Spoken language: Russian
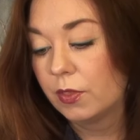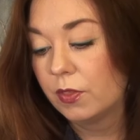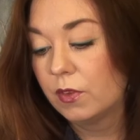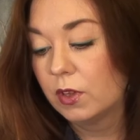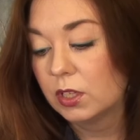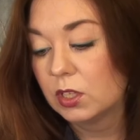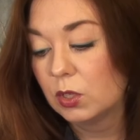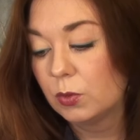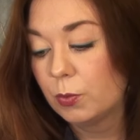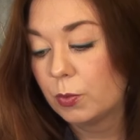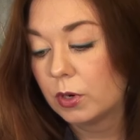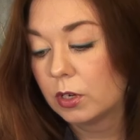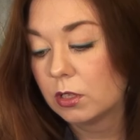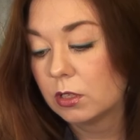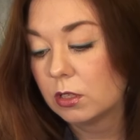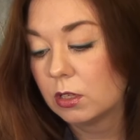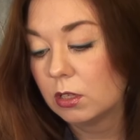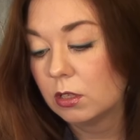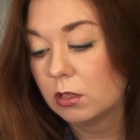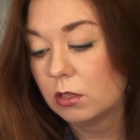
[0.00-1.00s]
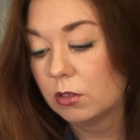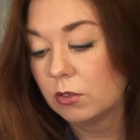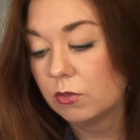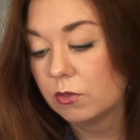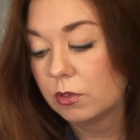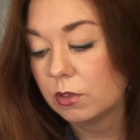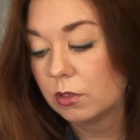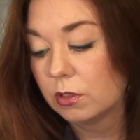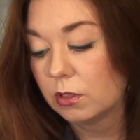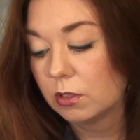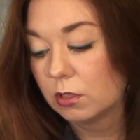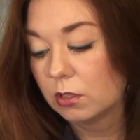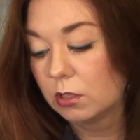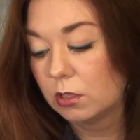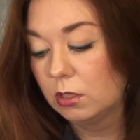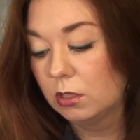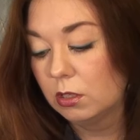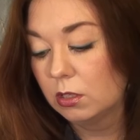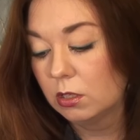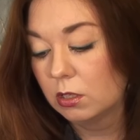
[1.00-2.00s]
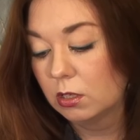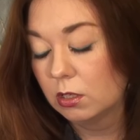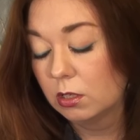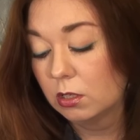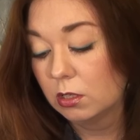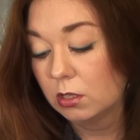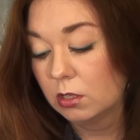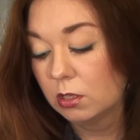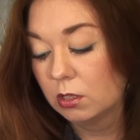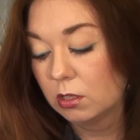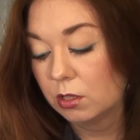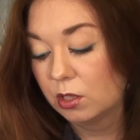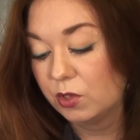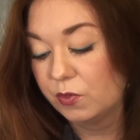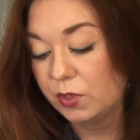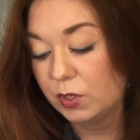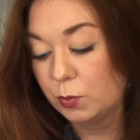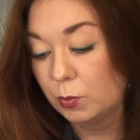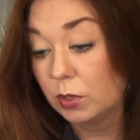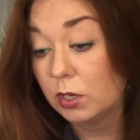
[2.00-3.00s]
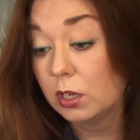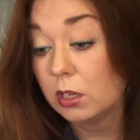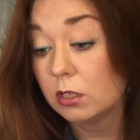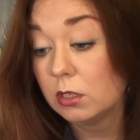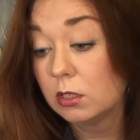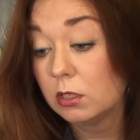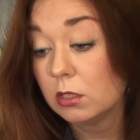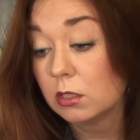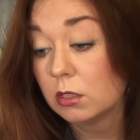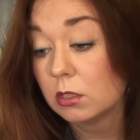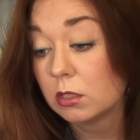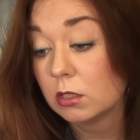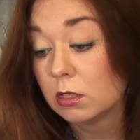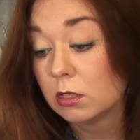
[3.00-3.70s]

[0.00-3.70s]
20% скидка на весь магазин.